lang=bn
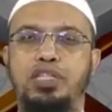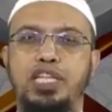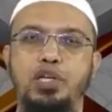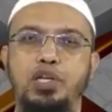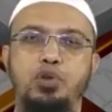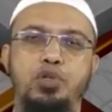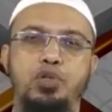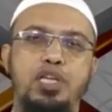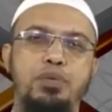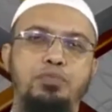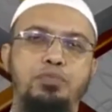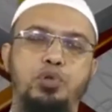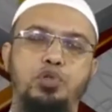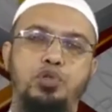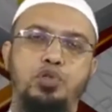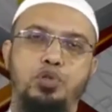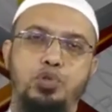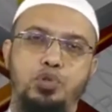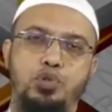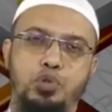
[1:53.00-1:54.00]
দীর্ঘদিন
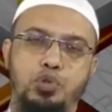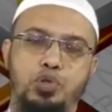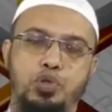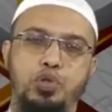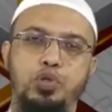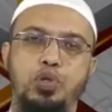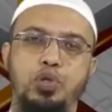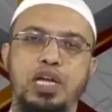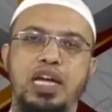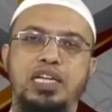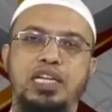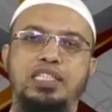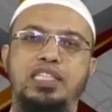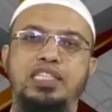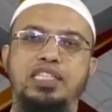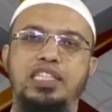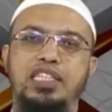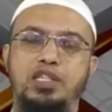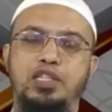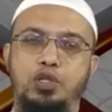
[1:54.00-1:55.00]
পর্যন্ত যুদ্ধ চলে
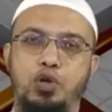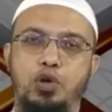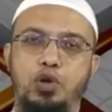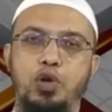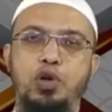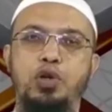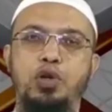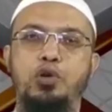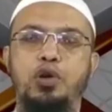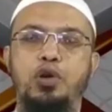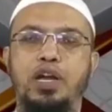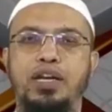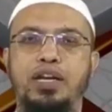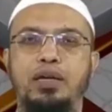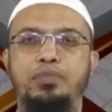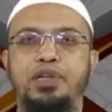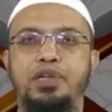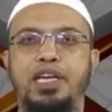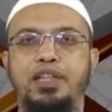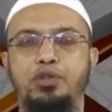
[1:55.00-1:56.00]
আসছে সেটি দখল
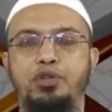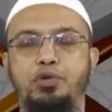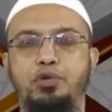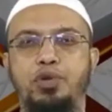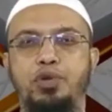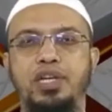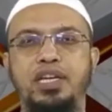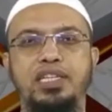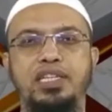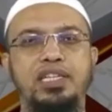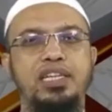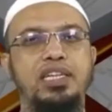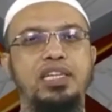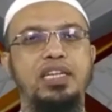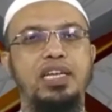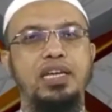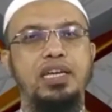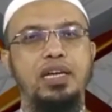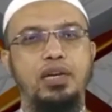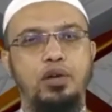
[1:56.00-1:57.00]
করাকে কেন্দ্র করে
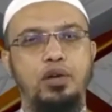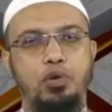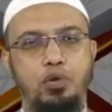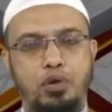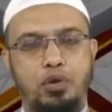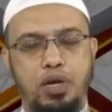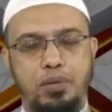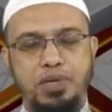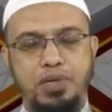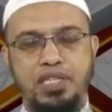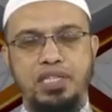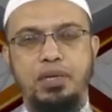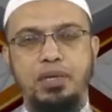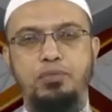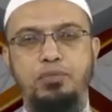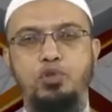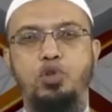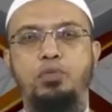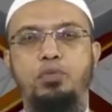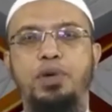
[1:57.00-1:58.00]
সেটি গোটা
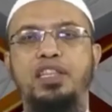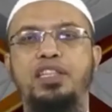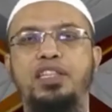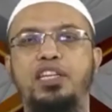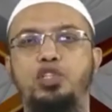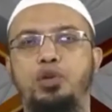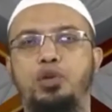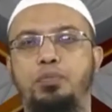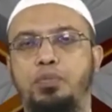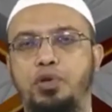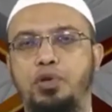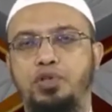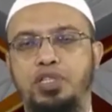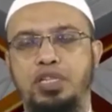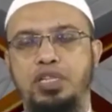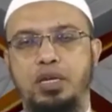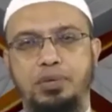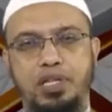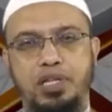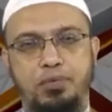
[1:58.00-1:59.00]
বিশ্বের মুসলমানদের সম্পদ
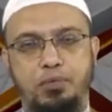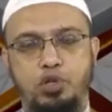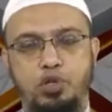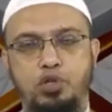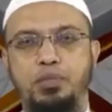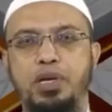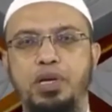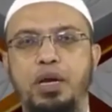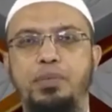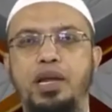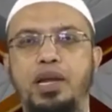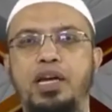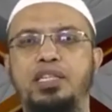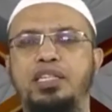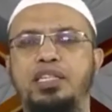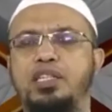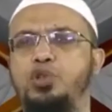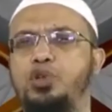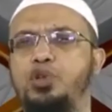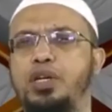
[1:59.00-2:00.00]
সেটি আমাদের প্রথম ক্যাবেলা
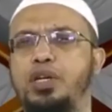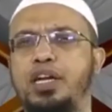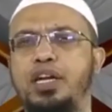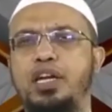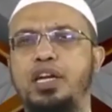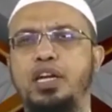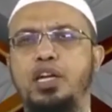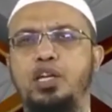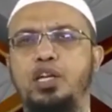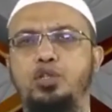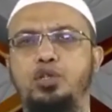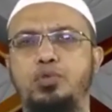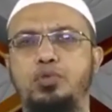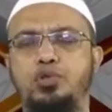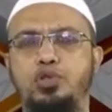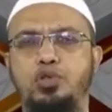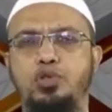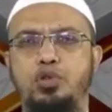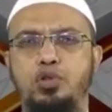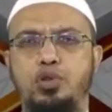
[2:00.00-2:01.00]
যার সঙ্গে
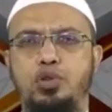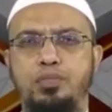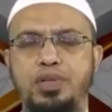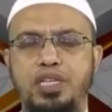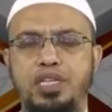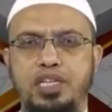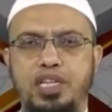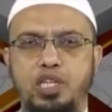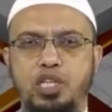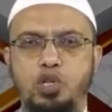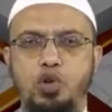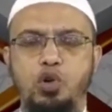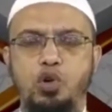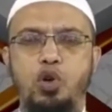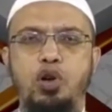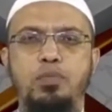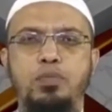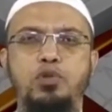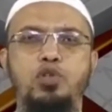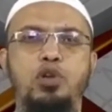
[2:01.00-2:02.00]
সমস্ত বিশ্বের
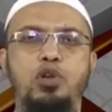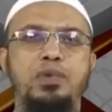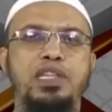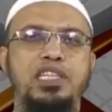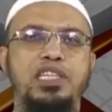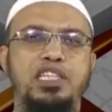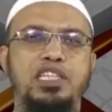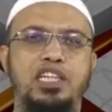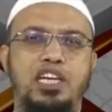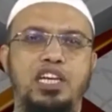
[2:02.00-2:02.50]
সকল মুসলমানদের